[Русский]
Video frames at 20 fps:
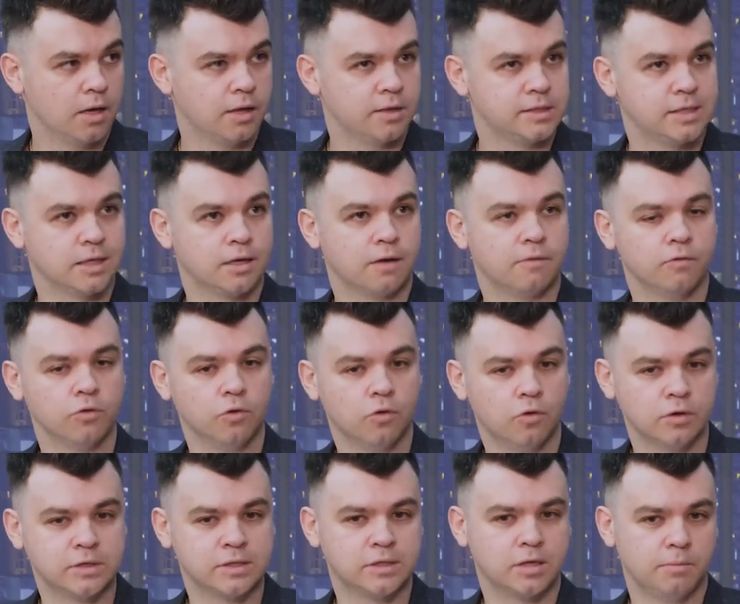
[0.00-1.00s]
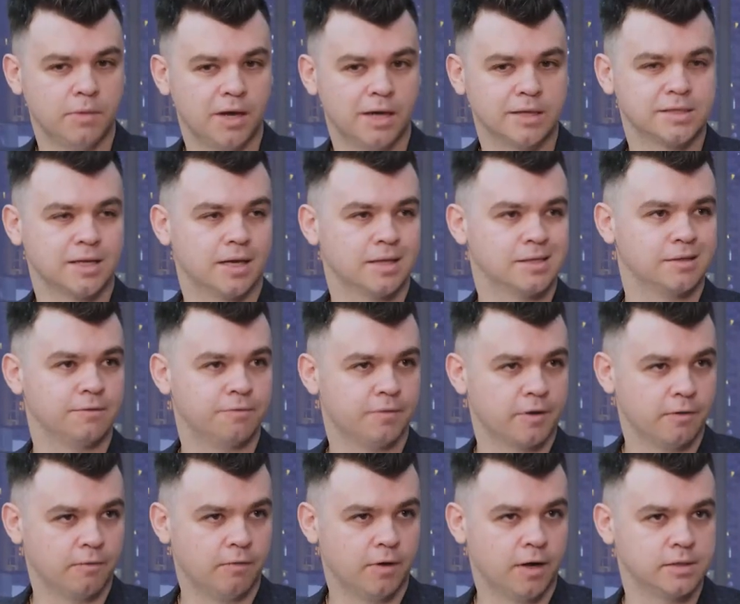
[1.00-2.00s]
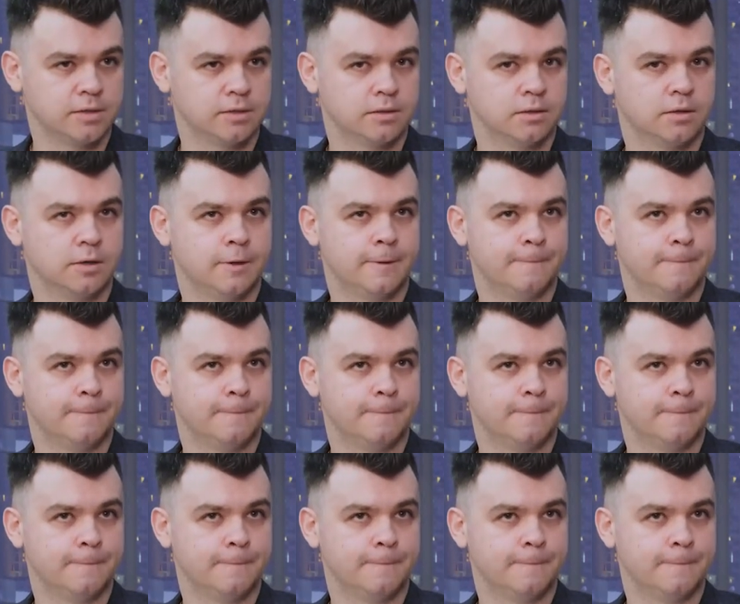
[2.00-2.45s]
все равно стремятся оцифровать